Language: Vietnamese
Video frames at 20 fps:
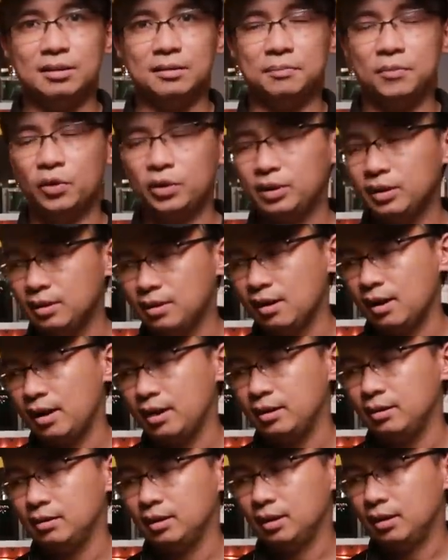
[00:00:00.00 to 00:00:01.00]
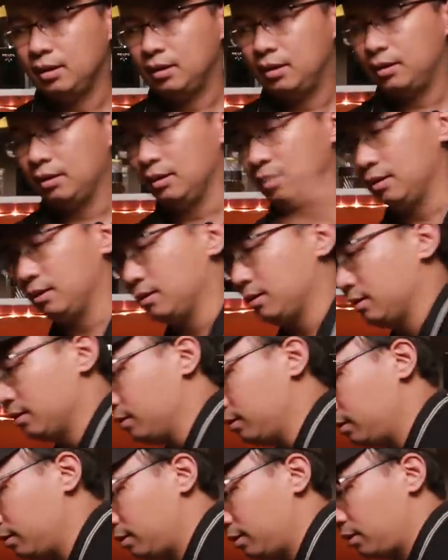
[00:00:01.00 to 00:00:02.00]
mỗi người
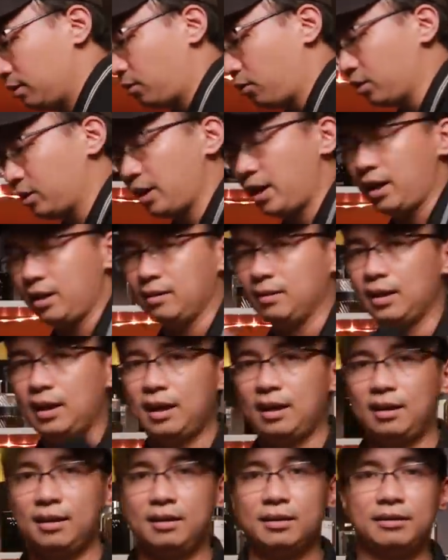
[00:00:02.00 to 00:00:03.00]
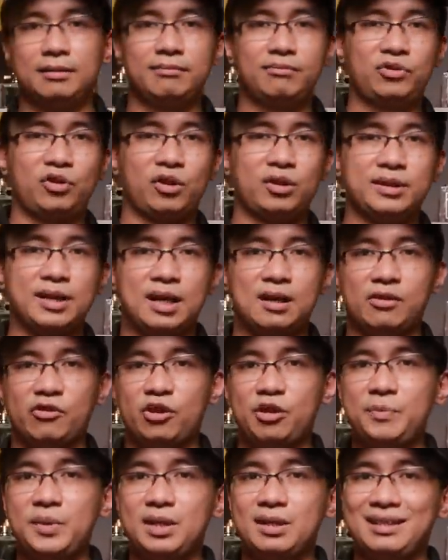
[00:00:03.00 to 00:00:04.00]
uh, có thể là cho rằng nó
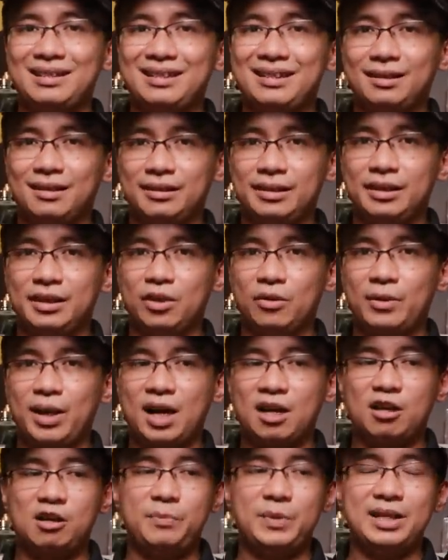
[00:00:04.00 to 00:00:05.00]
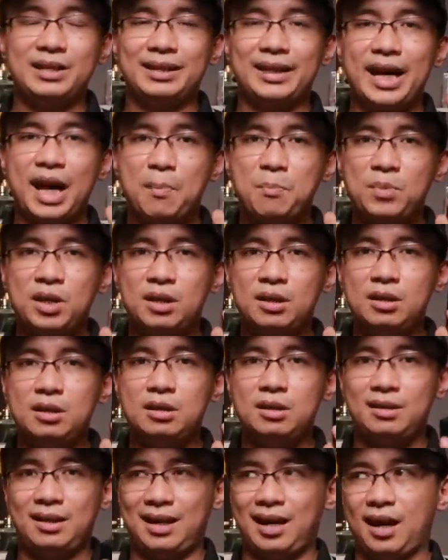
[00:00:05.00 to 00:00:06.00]
đã bị hiệu năng nó bị kém
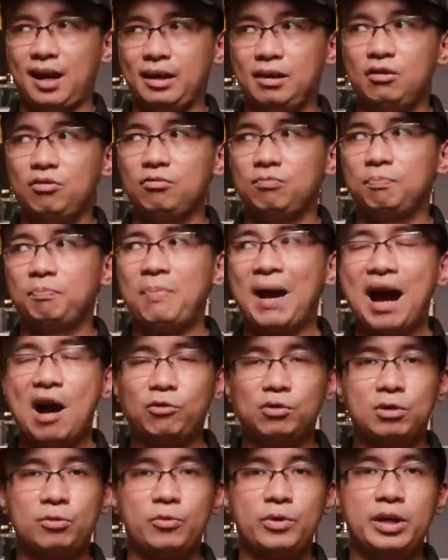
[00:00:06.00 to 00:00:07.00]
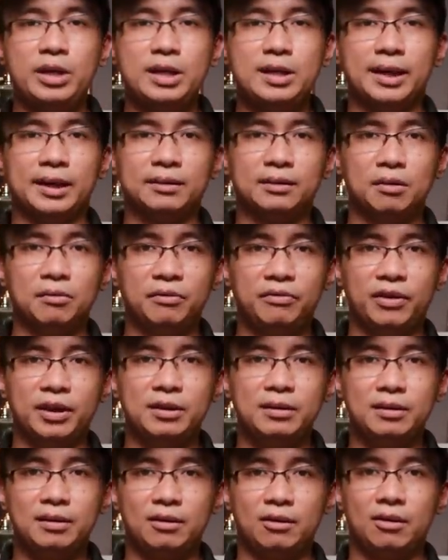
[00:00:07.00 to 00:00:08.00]
đi cái powdery cái tông phấn
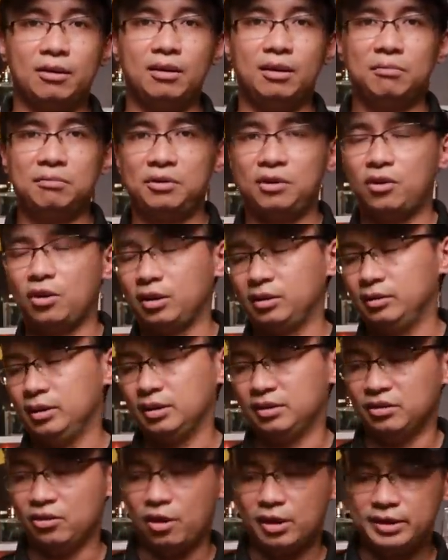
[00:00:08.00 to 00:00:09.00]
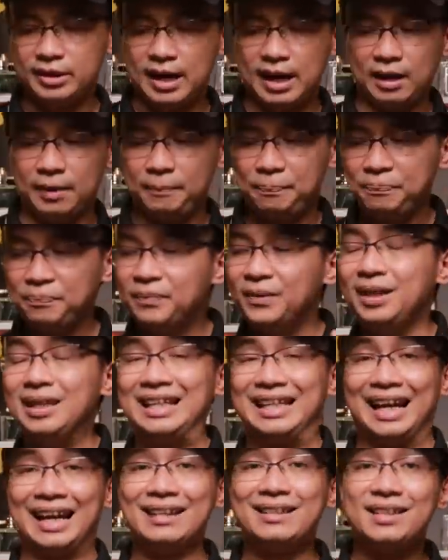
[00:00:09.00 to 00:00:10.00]
nó không còn được rõ ràng thì
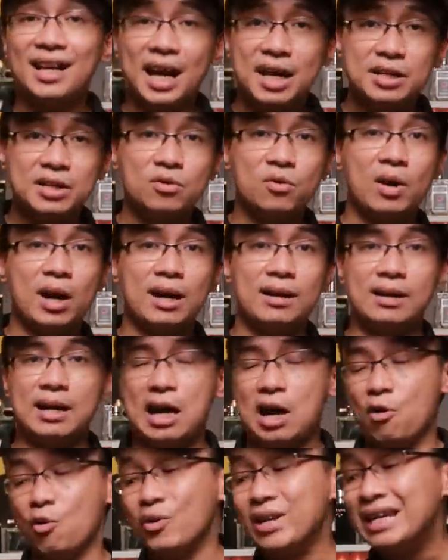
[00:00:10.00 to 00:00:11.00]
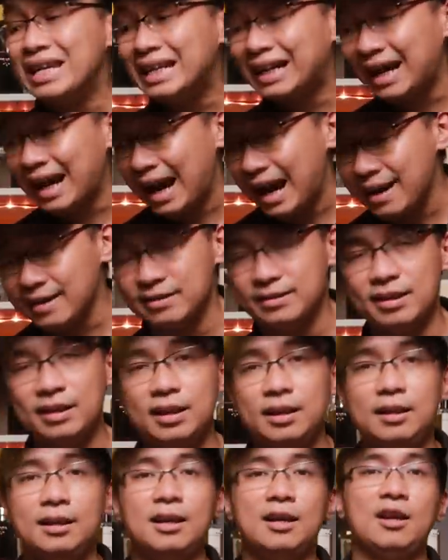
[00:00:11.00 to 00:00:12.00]
cái chai nước hoa nào khả dĩ
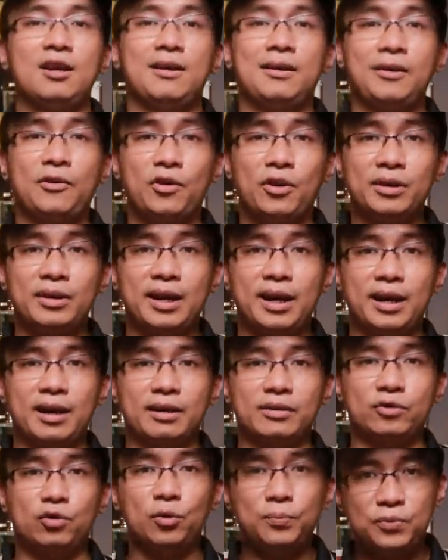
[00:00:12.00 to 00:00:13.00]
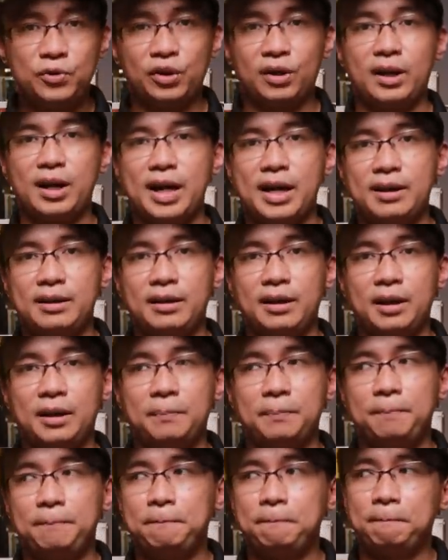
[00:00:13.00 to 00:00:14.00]
có thể giúp cho các anh em
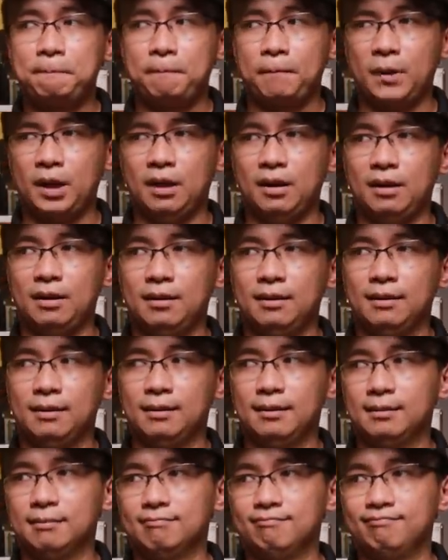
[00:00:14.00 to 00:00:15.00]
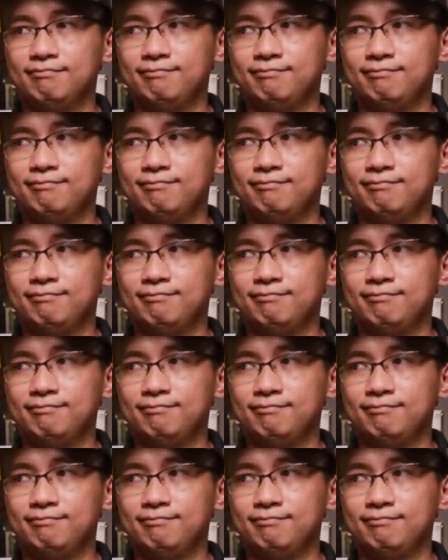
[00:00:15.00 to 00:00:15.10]
uh,